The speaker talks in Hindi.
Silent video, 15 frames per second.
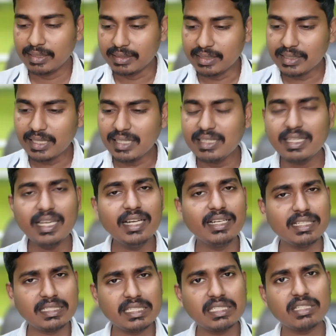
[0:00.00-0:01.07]
देखिए ये
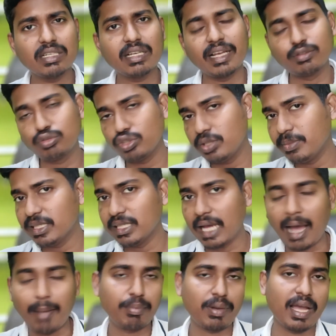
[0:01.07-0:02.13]
डिसीजन एक्चुअली में
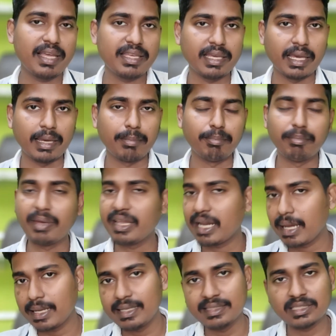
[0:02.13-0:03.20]
आपका ही है
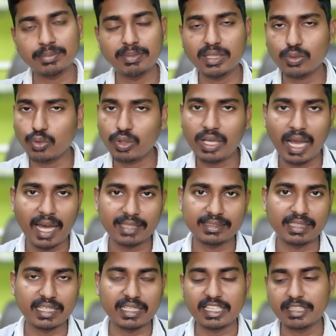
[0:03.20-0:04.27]
मेरा इसमें कोई हाथ
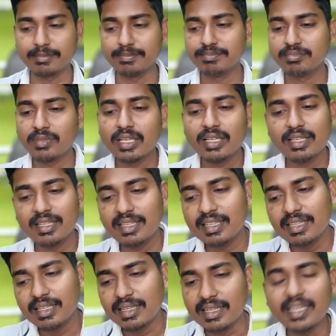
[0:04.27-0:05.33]
नहीं है
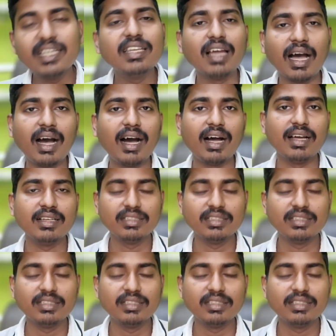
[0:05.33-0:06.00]
लेकिन हाँ